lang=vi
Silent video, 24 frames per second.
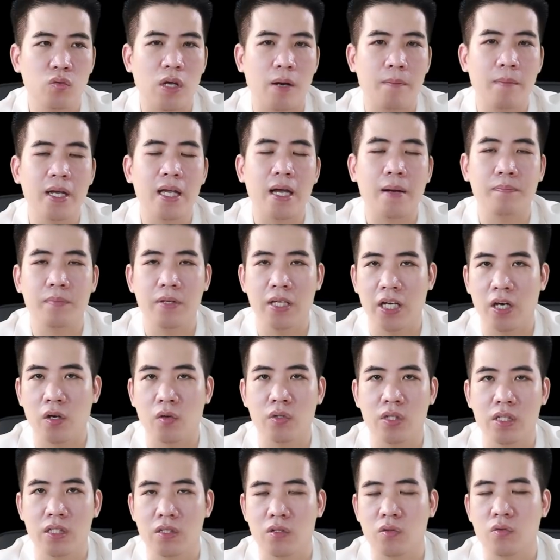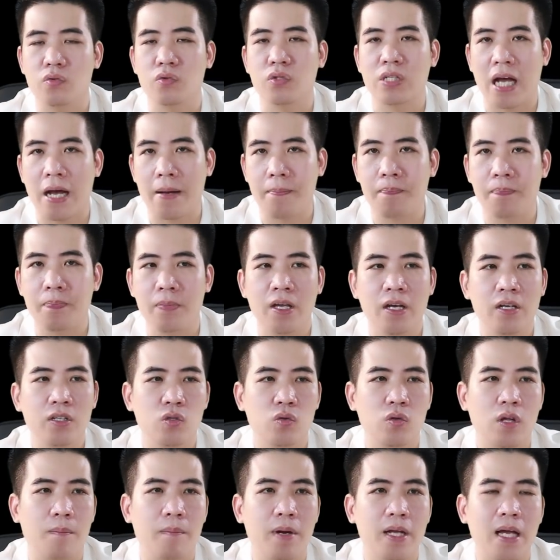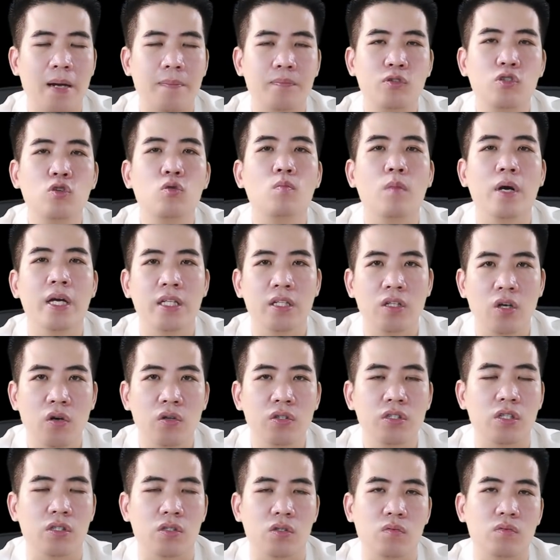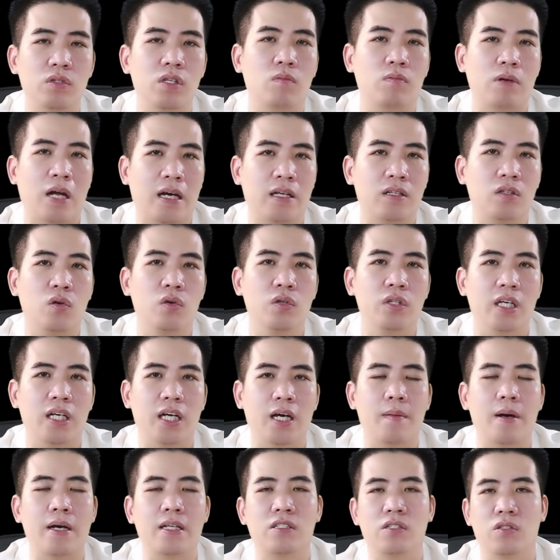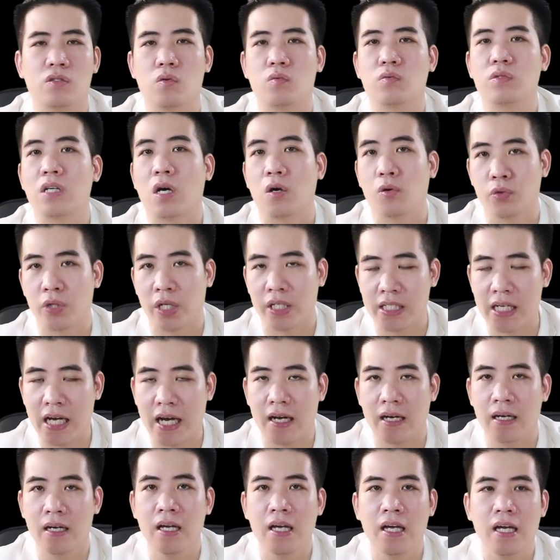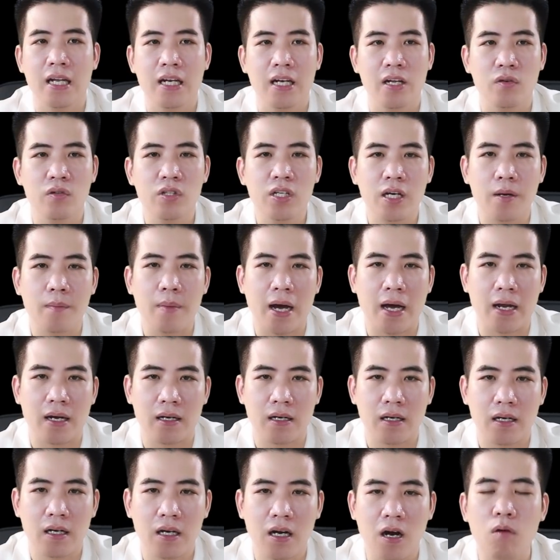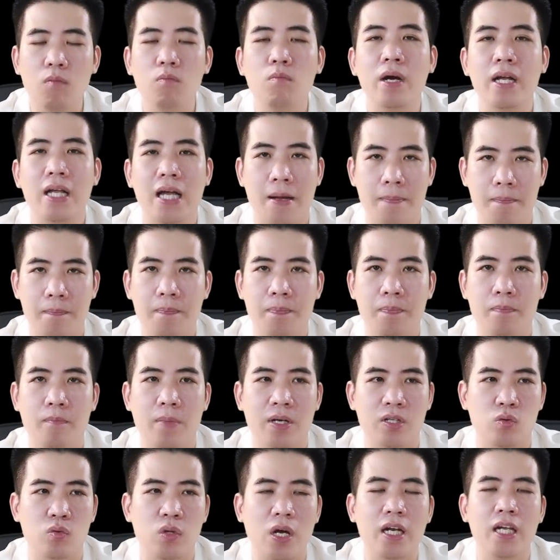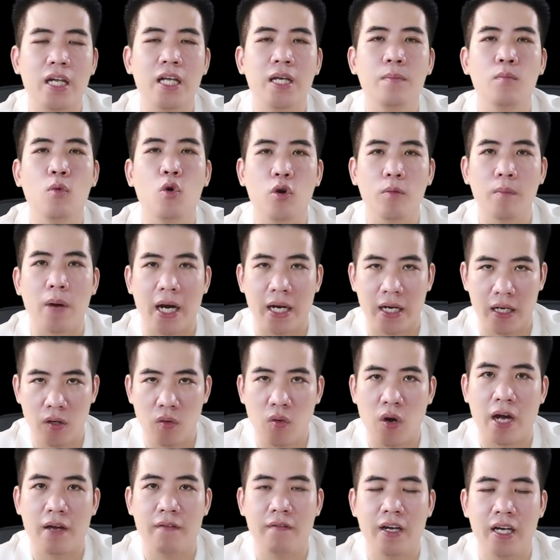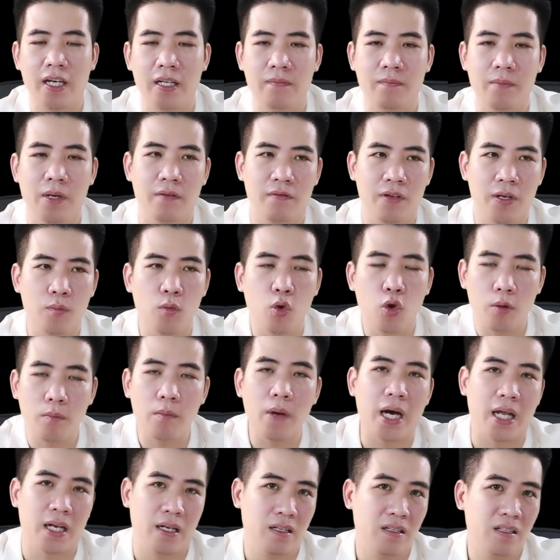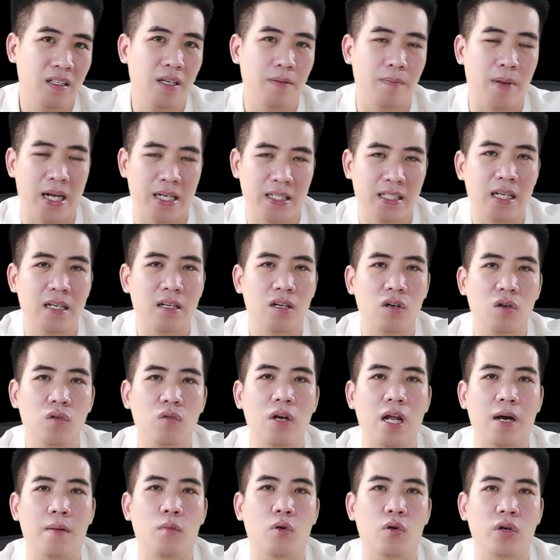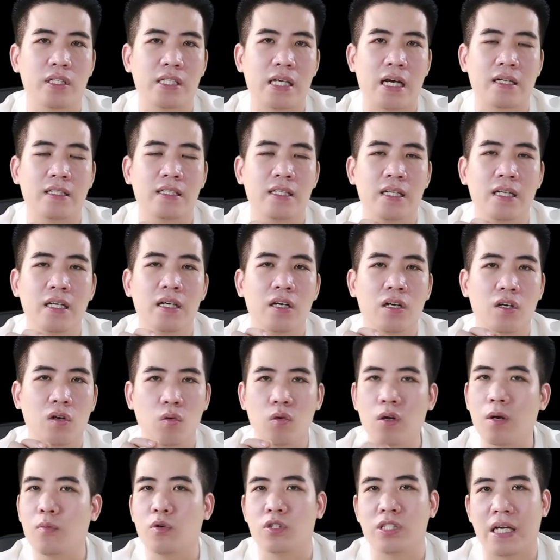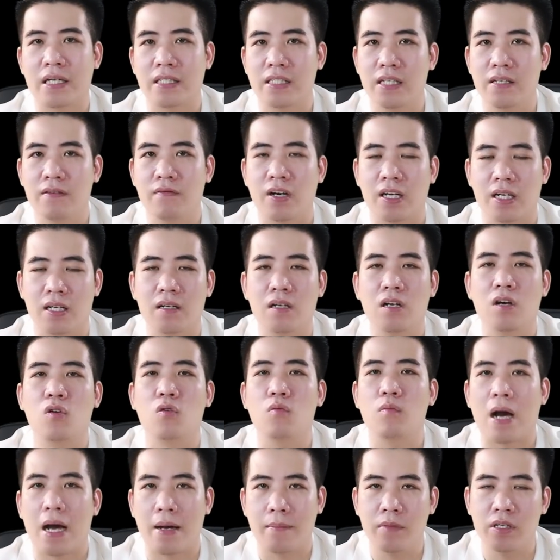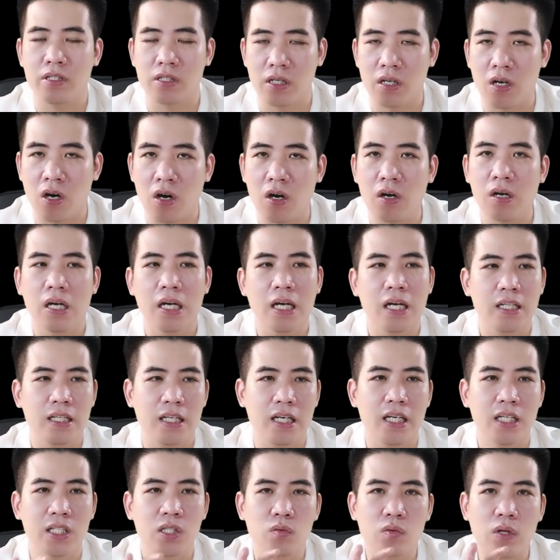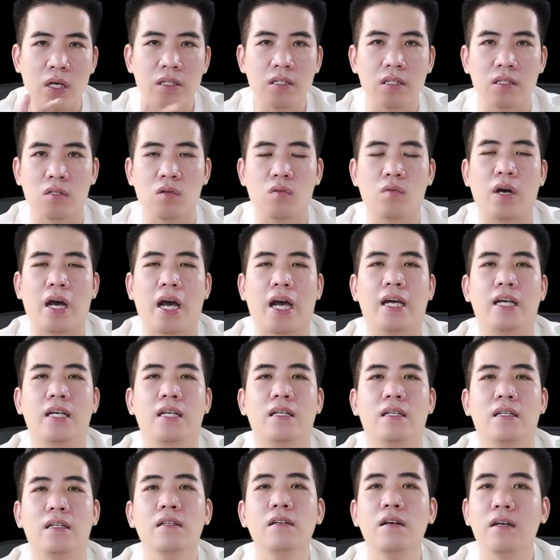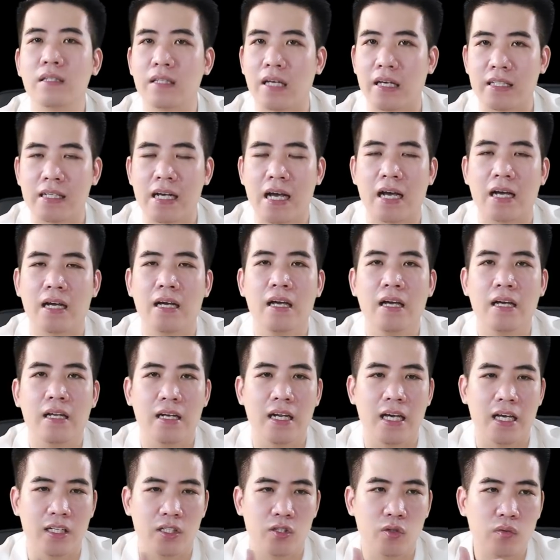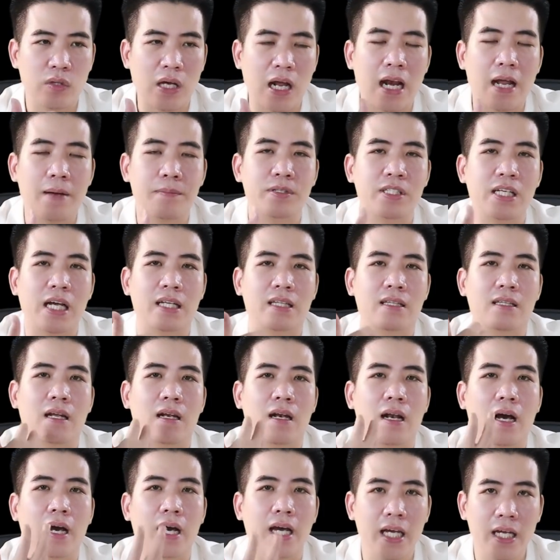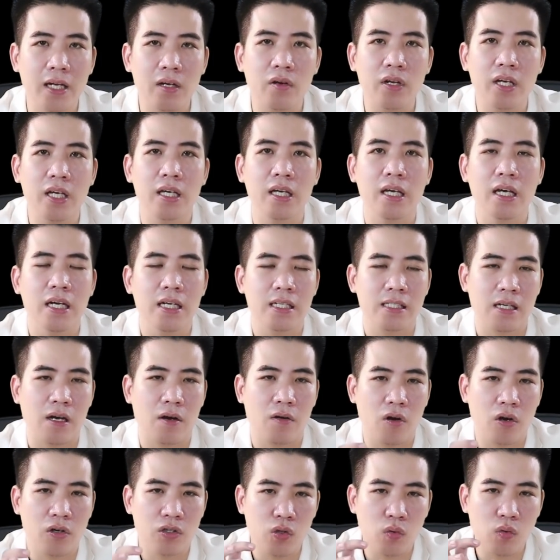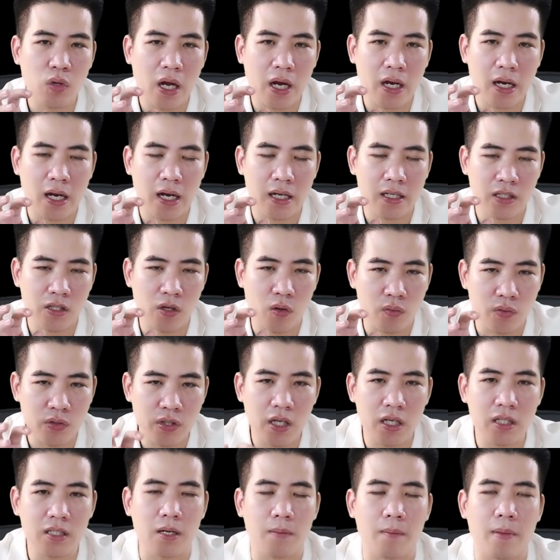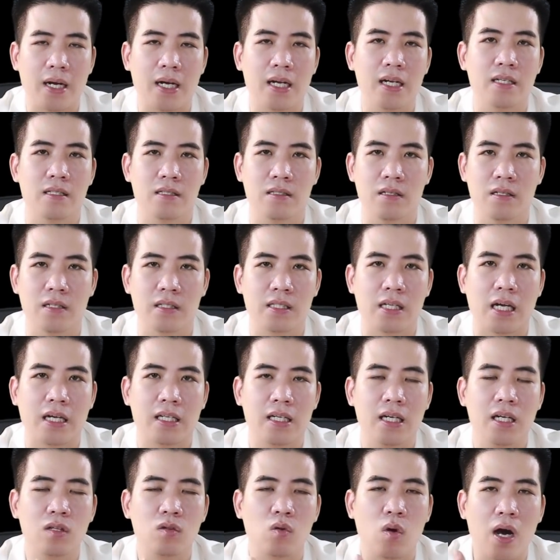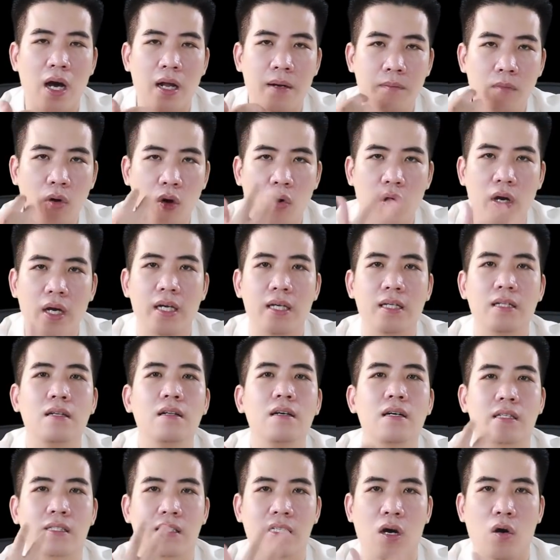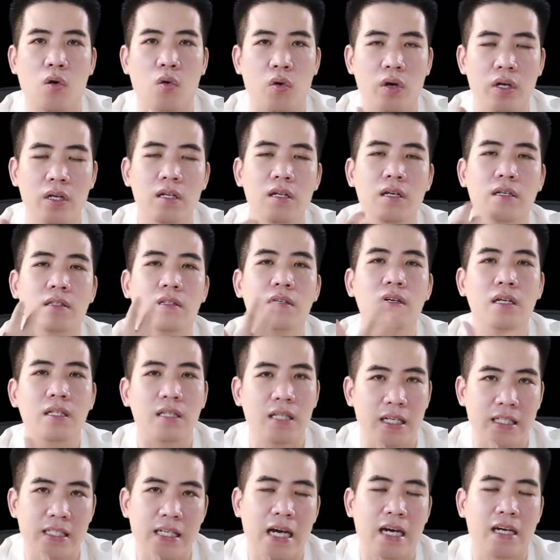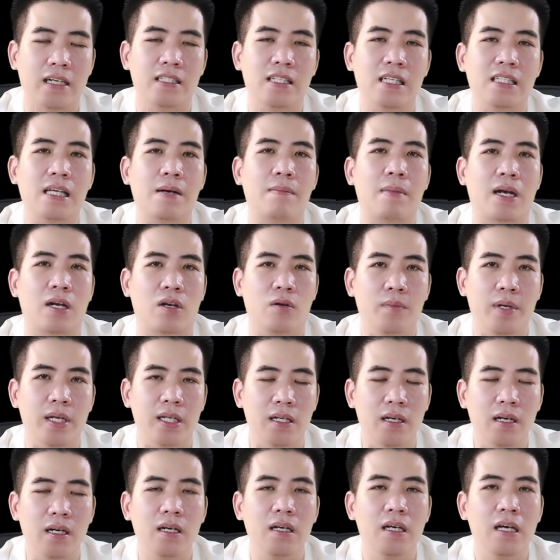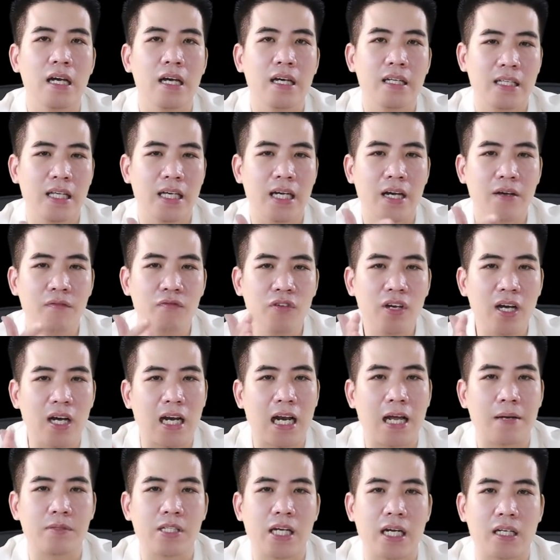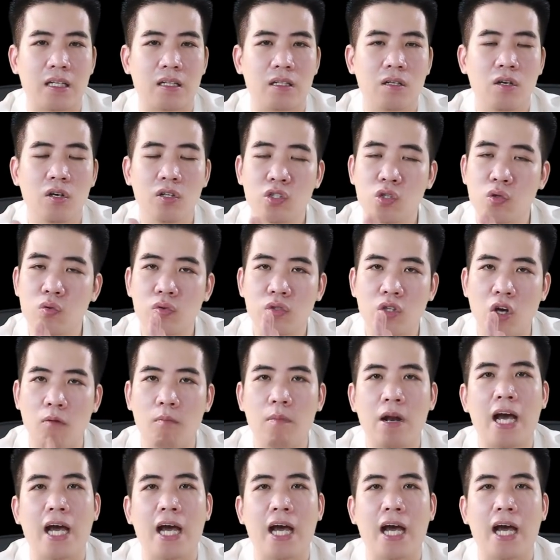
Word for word: chúng ta make up nhiều thì sử dụng sáp chúng ta make up trung bình thôi sử dụng chống nắng thôi thì các bạn sử dụng dầu tẩy trang nếu như các bạn không make up mà chúng ta đi bụi bẩn ở ngoài về bởi vì bụi bẩn thì bản chất nó cũng là một cái dạng gì cũng là một dạng dị vật nó cũng bám ở dưới đó thì chúng ta sử dụng cái nước tẩy trang để chúng ta làm sạch thật là kỹ nó đi sau đó chúng ta lại dùng sữa rửa mặt để rửa sạch đi toàn bộ cái lượng dầu cái lượng nước tẩy trang ở trên da mặt của mình nữa thì cái việc làm sạch nói chung tóm